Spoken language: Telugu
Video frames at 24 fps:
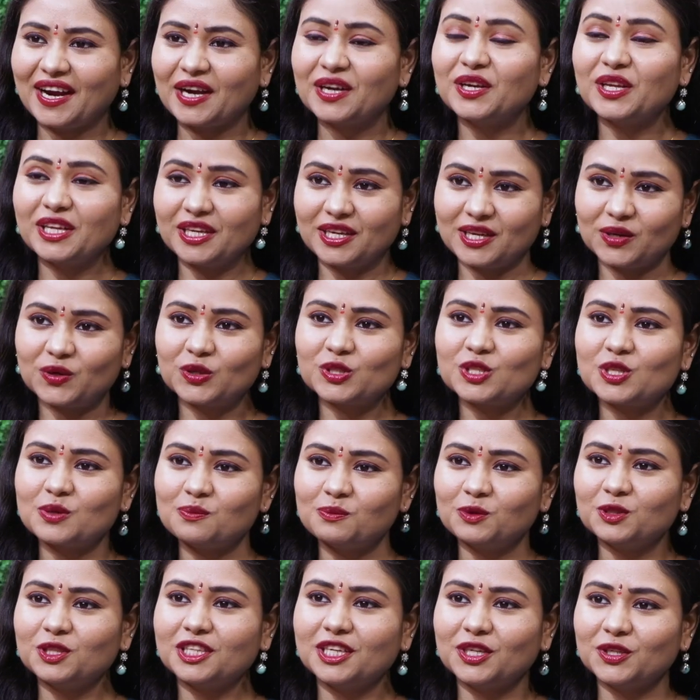అంటే ఇంకా కొంచెం
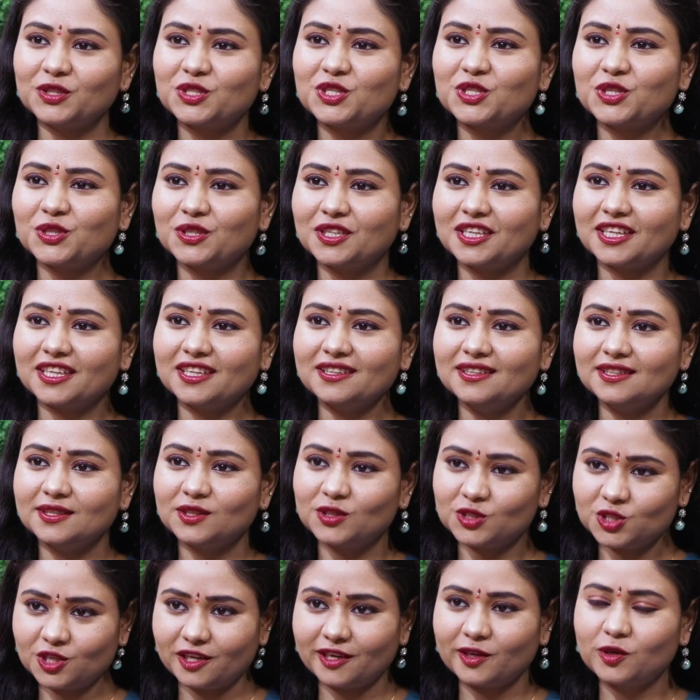ముందే వచ్చుంటే
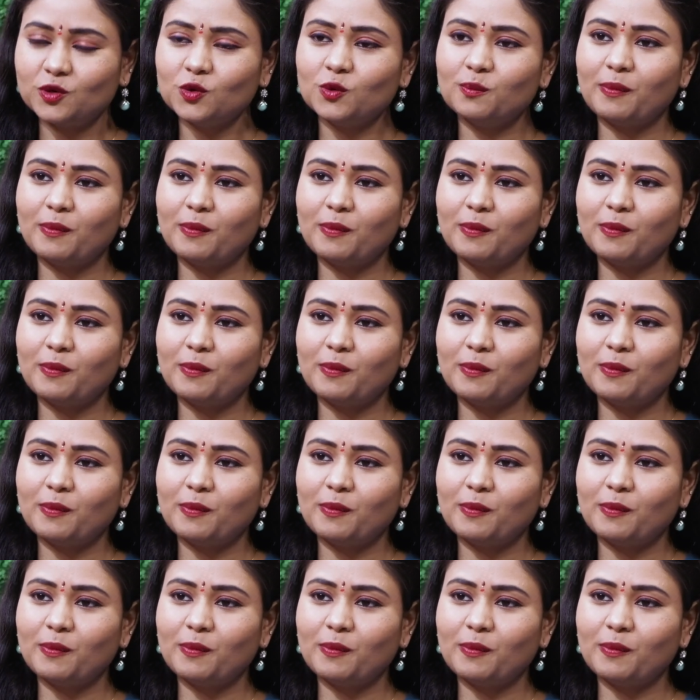ఇంకొంచెం ఎక్కువ